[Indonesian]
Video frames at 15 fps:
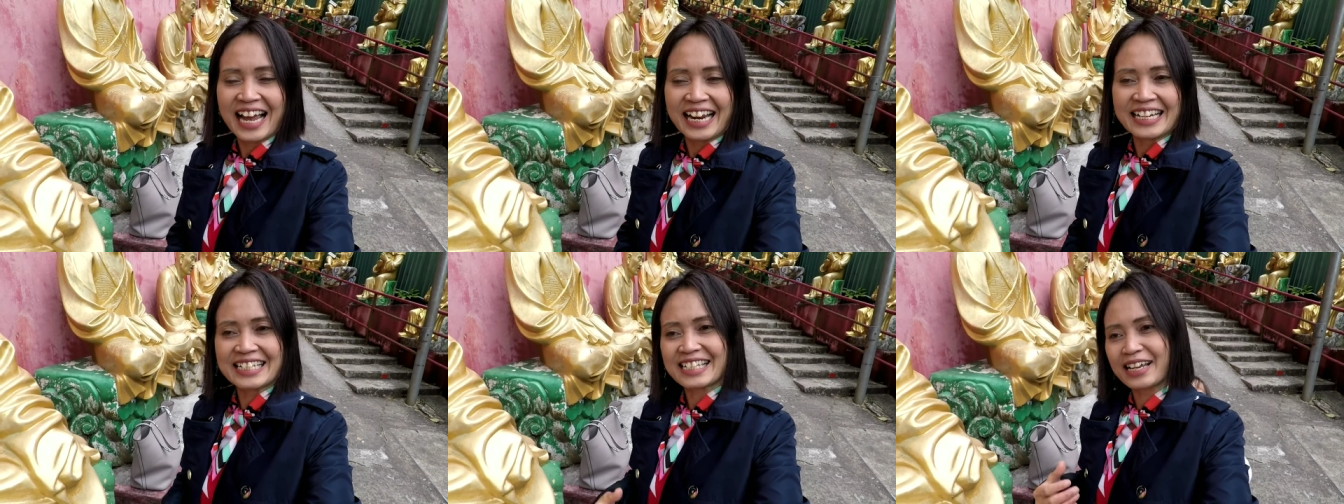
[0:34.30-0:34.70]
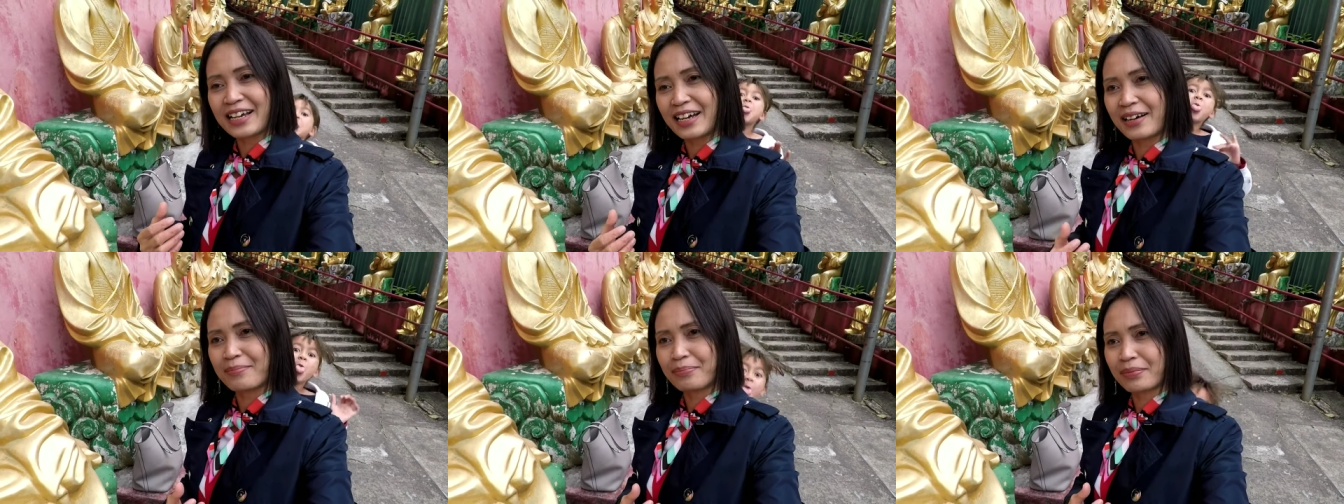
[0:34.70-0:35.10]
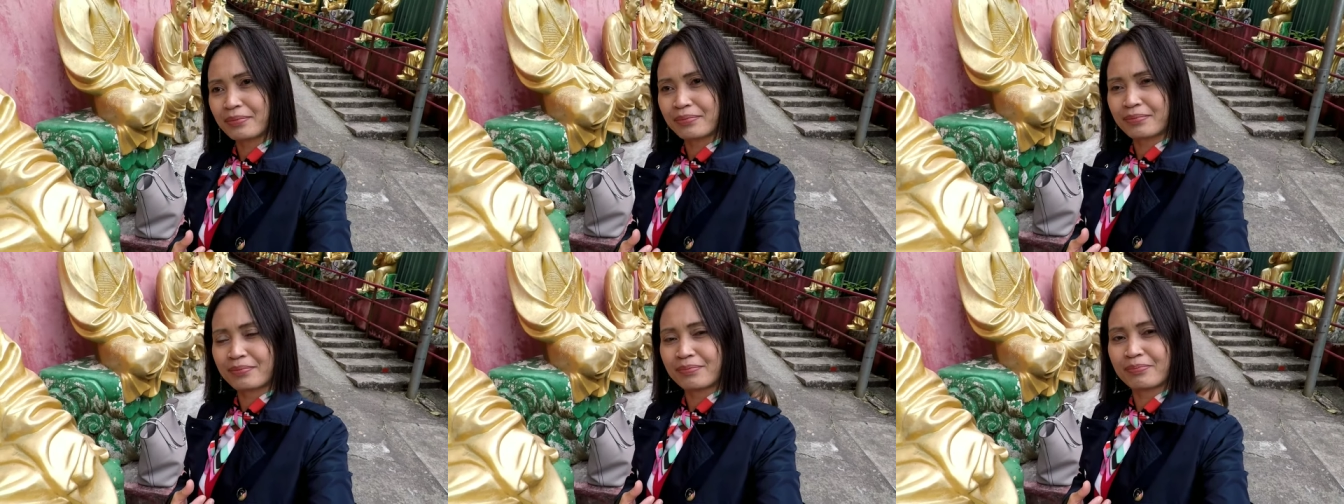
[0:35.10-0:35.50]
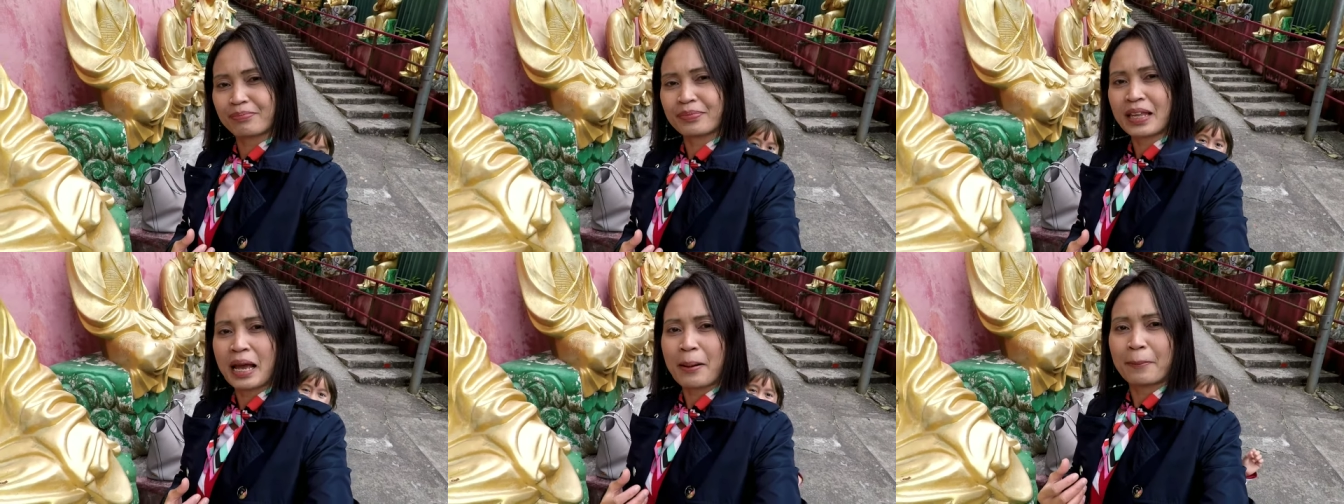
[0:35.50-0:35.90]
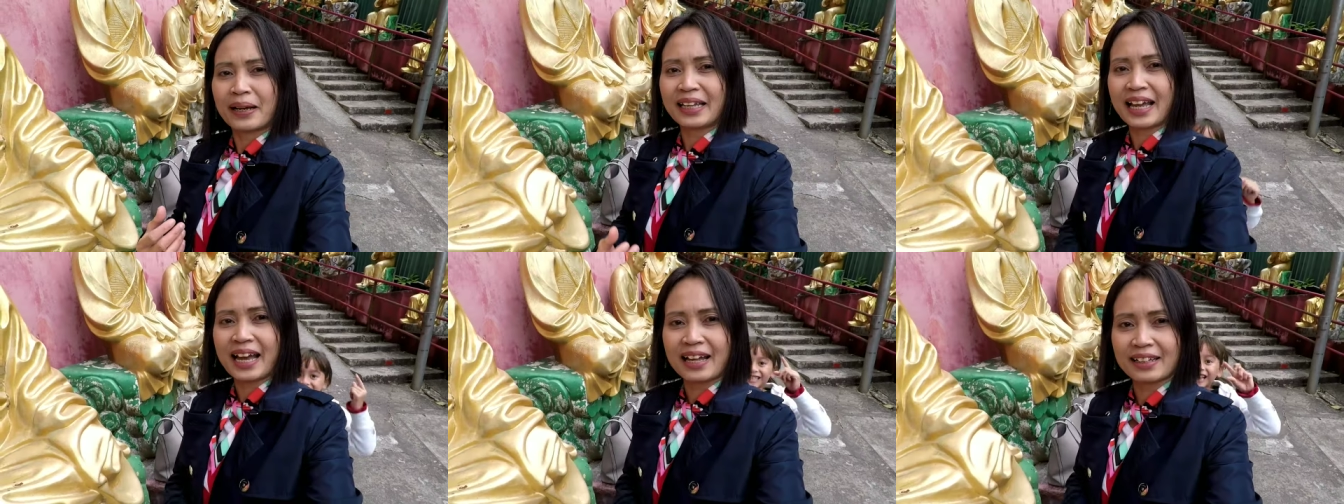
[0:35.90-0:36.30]
ini saya hmm,
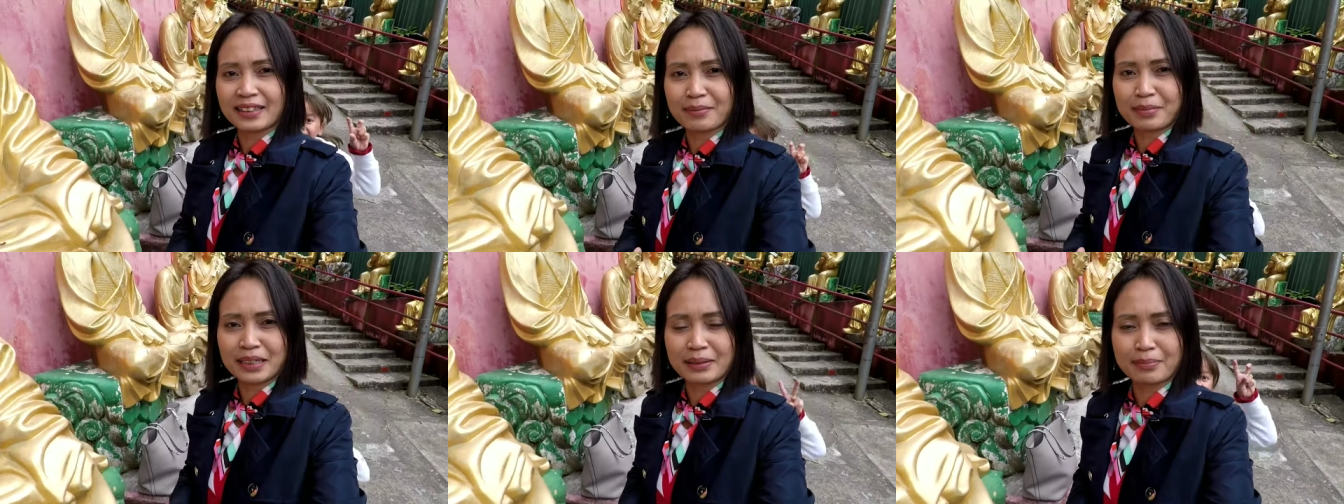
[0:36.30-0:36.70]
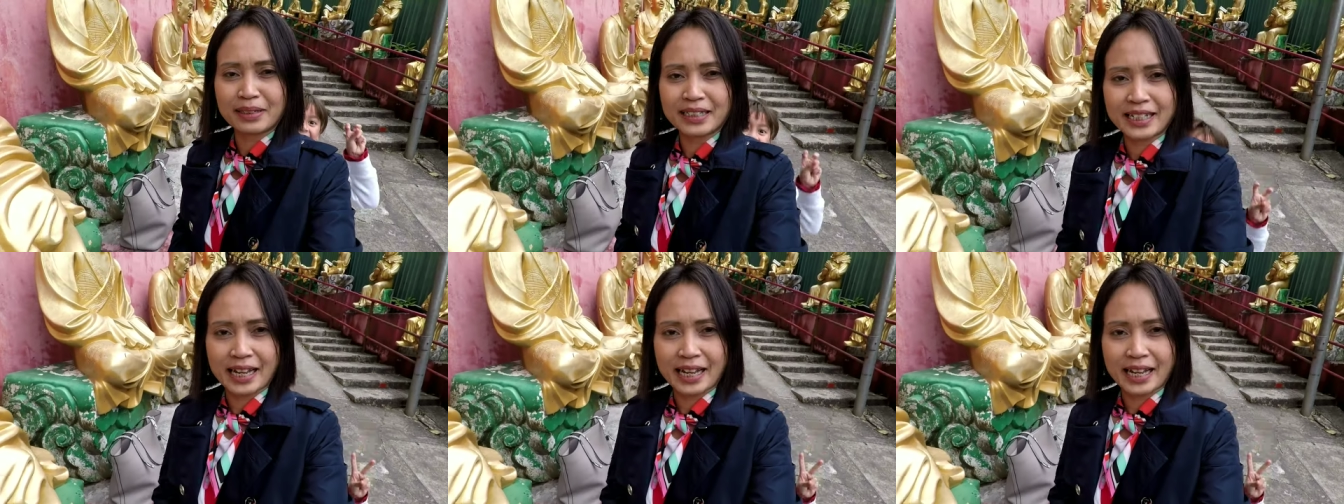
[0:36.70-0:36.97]
banyak teman-teman